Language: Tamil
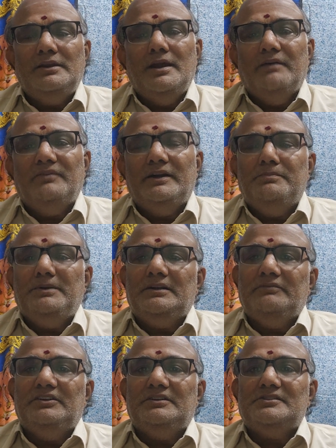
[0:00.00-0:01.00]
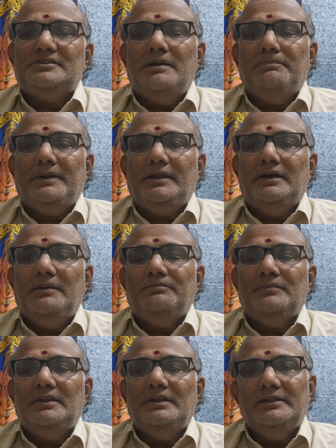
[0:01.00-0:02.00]
நாம் வழிபட்டு விட்டு சாப்பிடலாம்
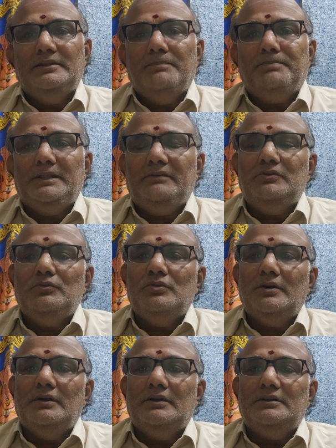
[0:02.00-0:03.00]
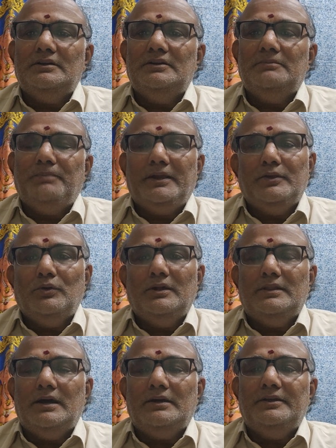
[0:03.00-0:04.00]
இந்த பதிவு உங்களுக்கு
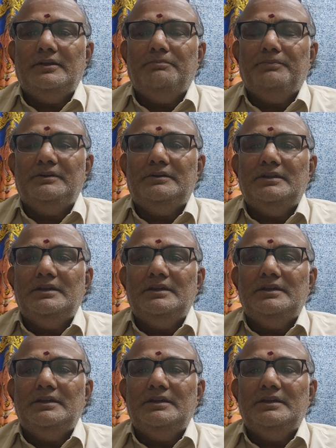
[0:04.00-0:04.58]
பயனுள்ளதாக இருப்பின்